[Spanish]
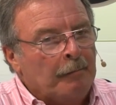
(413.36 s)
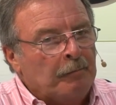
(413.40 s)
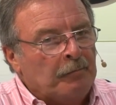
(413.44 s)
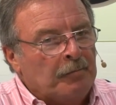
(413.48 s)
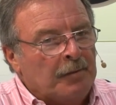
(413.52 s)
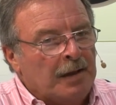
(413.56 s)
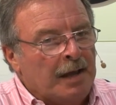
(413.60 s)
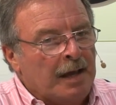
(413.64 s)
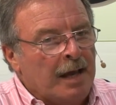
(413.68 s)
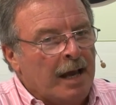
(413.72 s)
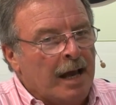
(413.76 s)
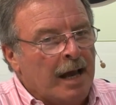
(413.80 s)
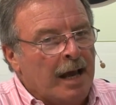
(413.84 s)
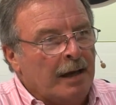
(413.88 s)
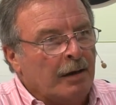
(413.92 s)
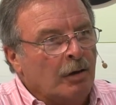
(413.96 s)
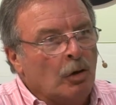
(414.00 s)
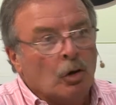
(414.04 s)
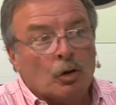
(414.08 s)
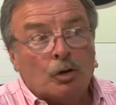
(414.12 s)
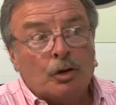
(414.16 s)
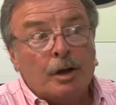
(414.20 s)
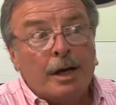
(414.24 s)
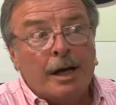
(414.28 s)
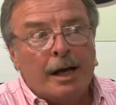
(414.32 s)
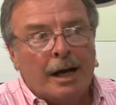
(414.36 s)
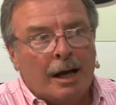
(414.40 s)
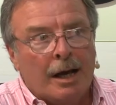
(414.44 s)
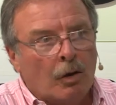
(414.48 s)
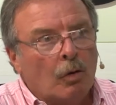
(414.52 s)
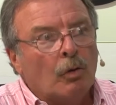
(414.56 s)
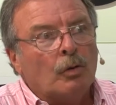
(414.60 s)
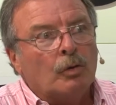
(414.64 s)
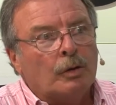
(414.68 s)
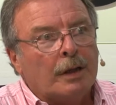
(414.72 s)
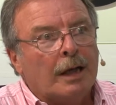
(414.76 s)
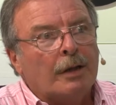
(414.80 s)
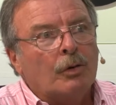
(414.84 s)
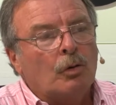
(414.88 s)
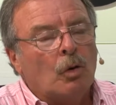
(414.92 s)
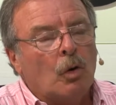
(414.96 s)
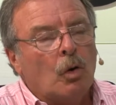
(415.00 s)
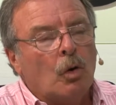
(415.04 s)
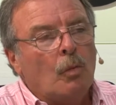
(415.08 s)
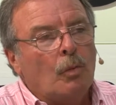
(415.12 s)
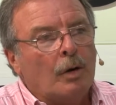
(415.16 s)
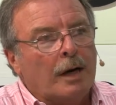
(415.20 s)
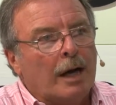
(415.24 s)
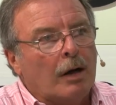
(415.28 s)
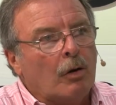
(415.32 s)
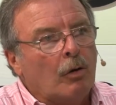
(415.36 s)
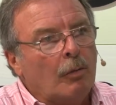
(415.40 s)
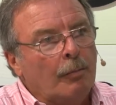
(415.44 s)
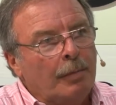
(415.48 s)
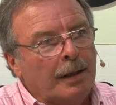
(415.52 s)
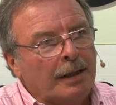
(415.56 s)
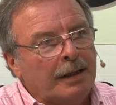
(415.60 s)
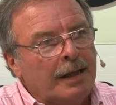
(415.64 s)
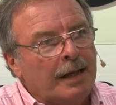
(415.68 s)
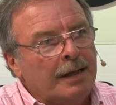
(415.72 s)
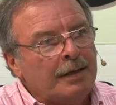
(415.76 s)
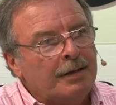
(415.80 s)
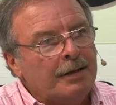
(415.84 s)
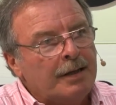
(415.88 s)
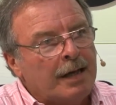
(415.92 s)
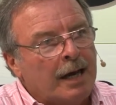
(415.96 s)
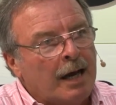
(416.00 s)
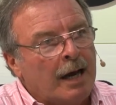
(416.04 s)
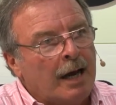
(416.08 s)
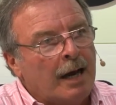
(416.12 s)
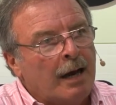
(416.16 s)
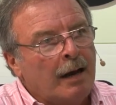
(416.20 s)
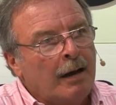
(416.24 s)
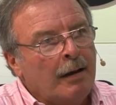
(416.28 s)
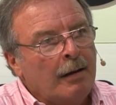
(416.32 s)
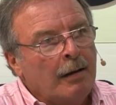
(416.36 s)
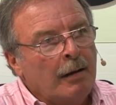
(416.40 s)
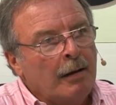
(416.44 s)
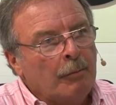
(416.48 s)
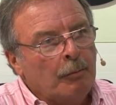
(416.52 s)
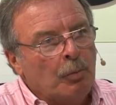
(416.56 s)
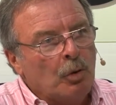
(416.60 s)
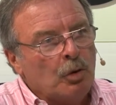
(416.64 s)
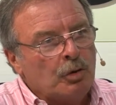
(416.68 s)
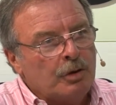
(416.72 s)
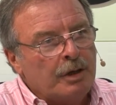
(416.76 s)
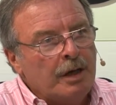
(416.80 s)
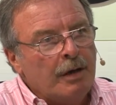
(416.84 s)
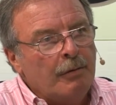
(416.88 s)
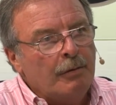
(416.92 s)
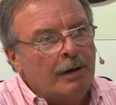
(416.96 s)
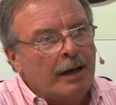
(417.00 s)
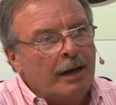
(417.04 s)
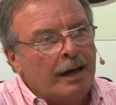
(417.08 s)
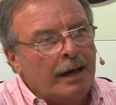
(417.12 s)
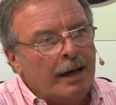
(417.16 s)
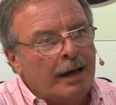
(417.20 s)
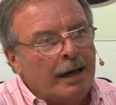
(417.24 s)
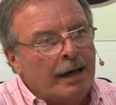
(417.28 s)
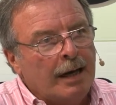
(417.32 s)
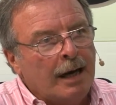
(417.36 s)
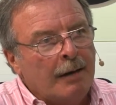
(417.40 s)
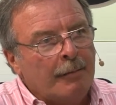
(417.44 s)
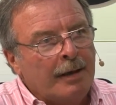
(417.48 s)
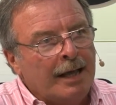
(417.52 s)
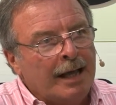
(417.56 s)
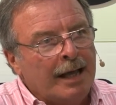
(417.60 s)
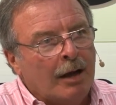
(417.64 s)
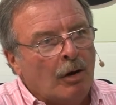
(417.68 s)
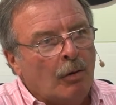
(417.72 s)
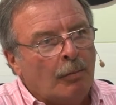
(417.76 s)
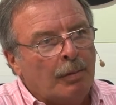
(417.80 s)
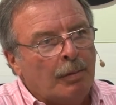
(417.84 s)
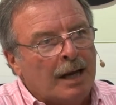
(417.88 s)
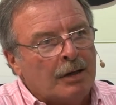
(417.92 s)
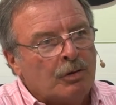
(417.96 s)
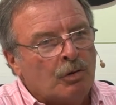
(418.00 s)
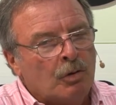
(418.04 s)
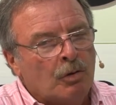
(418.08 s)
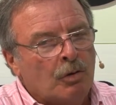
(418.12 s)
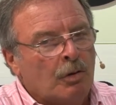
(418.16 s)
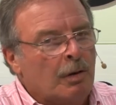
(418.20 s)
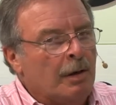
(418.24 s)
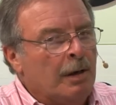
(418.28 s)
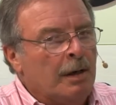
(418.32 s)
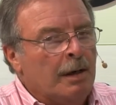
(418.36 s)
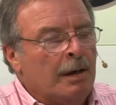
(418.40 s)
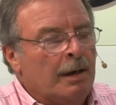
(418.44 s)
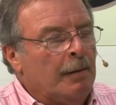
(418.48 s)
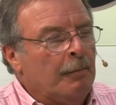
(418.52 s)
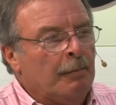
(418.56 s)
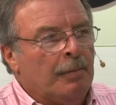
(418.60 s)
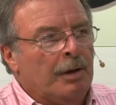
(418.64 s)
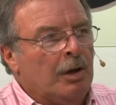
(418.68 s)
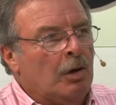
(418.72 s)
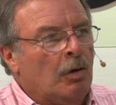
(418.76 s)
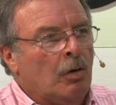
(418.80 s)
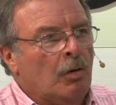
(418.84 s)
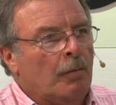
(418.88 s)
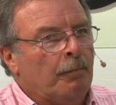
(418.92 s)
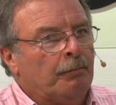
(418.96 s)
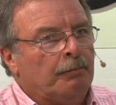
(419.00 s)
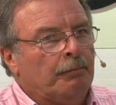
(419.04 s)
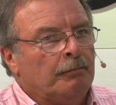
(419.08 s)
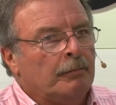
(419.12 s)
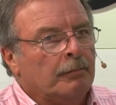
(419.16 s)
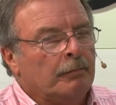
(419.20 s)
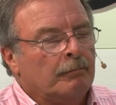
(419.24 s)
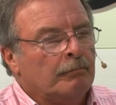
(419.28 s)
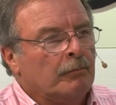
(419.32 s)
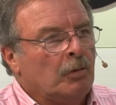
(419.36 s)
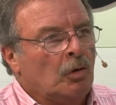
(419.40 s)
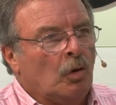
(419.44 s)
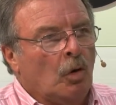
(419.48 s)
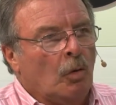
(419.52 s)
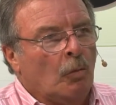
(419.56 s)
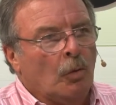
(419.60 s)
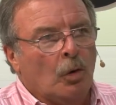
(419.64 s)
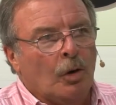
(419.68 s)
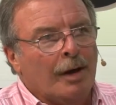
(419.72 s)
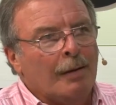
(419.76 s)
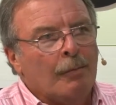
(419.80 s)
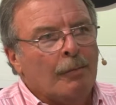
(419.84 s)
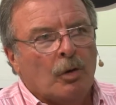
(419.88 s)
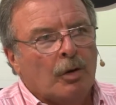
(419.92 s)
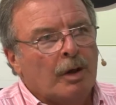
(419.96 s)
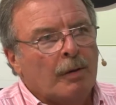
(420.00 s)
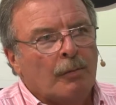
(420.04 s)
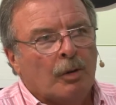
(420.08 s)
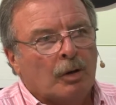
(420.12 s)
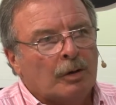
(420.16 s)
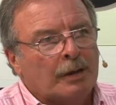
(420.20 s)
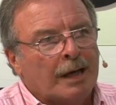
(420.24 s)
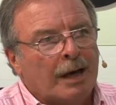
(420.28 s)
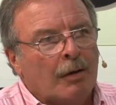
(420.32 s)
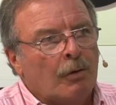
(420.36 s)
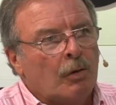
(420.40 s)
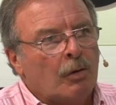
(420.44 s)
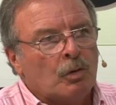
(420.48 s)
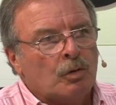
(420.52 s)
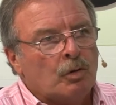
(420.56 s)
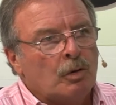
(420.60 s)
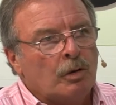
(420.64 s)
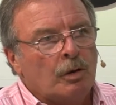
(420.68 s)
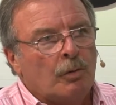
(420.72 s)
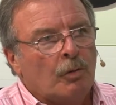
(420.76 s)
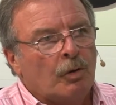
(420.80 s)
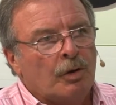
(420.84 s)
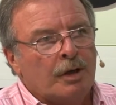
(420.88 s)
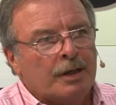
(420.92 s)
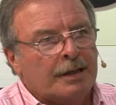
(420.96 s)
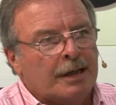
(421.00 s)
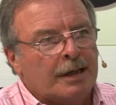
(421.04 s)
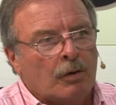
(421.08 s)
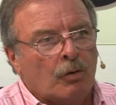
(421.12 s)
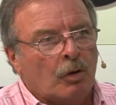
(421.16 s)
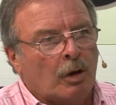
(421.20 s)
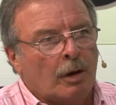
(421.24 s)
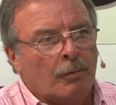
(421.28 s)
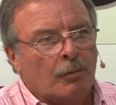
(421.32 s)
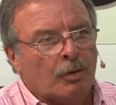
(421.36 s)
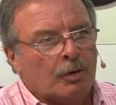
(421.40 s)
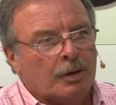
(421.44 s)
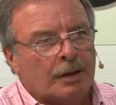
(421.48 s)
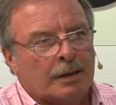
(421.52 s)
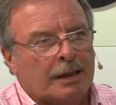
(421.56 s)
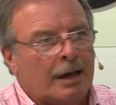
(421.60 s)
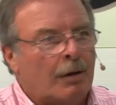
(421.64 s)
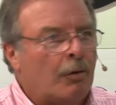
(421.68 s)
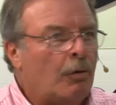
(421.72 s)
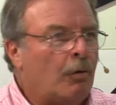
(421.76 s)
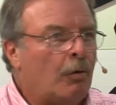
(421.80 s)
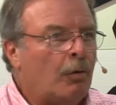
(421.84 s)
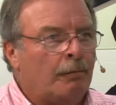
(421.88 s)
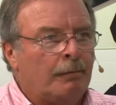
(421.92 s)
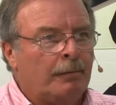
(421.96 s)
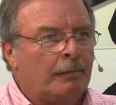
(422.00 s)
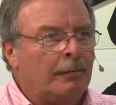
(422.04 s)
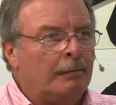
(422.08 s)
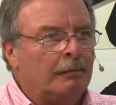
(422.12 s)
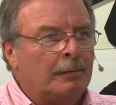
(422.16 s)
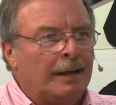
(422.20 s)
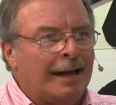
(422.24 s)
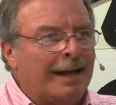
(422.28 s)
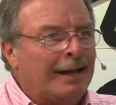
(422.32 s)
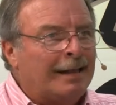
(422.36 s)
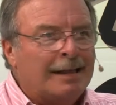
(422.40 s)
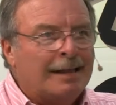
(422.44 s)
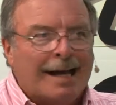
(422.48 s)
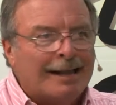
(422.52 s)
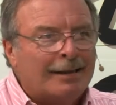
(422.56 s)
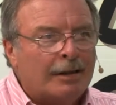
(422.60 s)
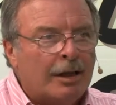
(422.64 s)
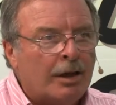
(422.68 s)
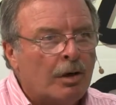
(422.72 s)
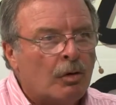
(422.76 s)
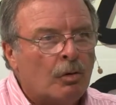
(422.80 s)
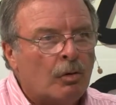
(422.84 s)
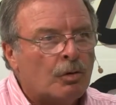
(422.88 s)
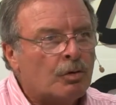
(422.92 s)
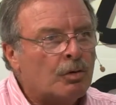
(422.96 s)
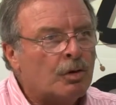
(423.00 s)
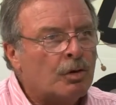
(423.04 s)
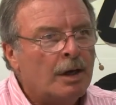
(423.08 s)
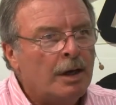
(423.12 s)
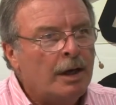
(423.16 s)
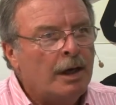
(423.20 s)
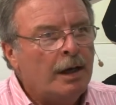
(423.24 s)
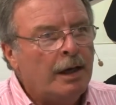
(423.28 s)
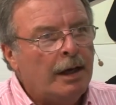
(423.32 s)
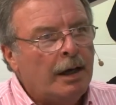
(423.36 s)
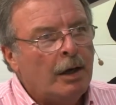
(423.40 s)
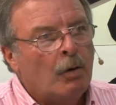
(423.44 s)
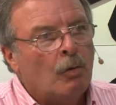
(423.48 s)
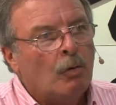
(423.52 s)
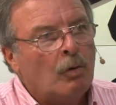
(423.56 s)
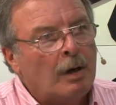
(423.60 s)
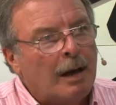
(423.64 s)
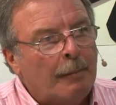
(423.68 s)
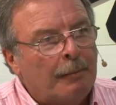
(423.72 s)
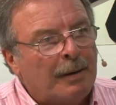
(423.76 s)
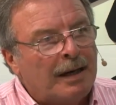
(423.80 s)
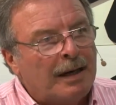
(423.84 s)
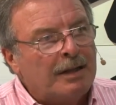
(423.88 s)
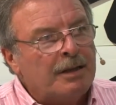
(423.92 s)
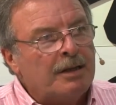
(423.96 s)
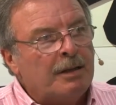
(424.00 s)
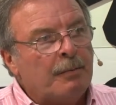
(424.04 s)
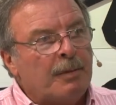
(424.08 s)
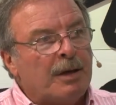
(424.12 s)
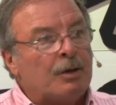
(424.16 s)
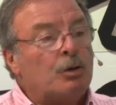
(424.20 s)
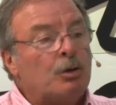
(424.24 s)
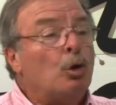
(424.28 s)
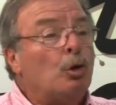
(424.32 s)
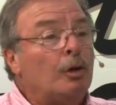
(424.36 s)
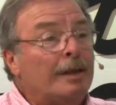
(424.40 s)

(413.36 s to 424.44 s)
Eh, nos siguen contando como una competencia posible en el mediano plazo, pero como hemos demostrado en los últimos 10 años que hemos estado estáticos y con una participación